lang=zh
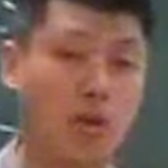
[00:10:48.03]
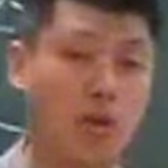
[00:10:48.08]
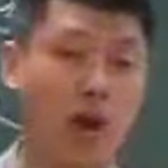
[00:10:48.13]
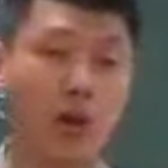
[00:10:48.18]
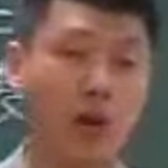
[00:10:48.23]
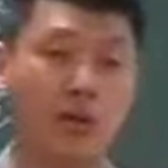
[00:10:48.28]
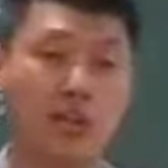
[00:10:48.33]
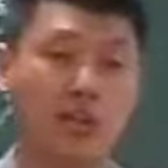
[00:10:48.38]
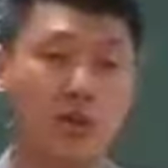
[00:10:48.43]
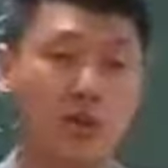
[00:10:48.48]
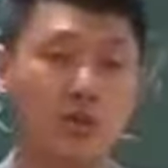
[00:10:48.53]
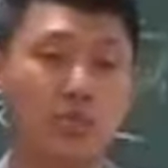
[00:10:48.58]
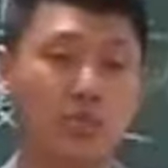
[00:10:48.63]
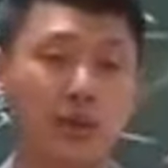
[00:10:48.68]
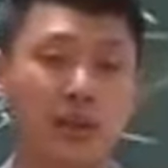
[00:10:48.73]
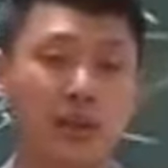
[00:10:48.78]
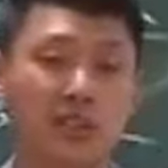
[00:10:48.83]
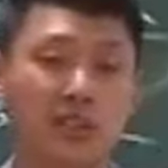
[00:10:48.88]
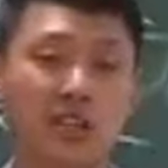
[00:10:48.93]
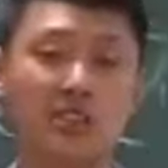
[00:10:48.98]
华盛顿将军
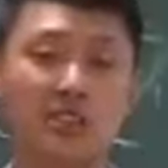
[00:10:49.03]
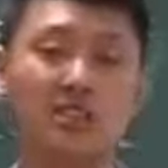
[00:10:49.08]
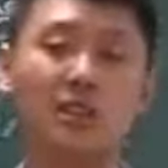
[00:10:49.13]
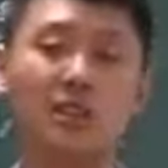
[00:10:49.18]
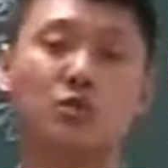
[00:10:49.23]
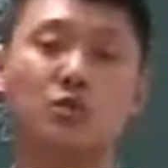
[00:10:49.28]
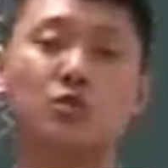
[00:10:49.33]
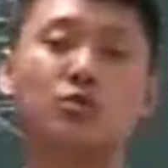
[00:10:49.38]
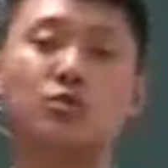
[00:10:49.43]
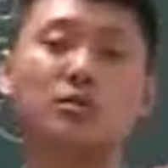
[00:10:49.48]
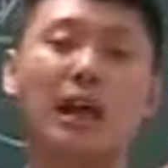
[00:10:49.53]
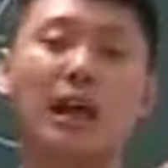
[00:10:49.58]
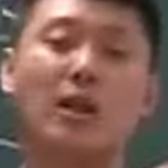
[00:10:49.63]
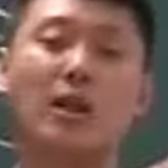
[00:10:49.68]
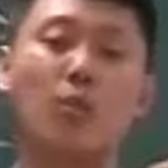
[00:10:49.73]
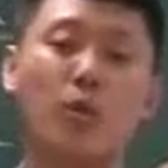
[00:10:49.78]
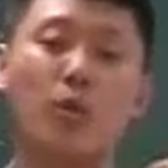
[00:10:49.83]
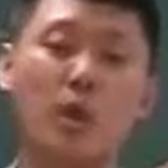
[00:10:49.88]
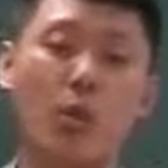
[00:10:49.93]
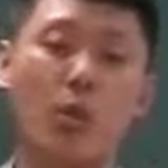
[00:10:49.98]
凭借自己的巨大的
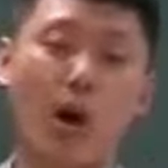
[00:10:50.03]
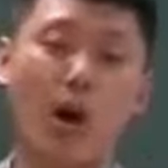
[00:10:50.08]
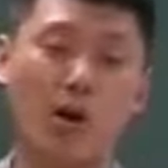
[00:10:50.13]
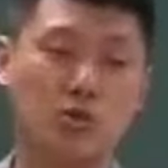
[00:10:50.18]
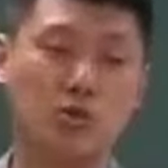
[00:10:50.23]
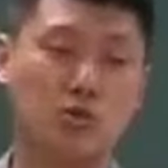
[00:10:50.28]
威望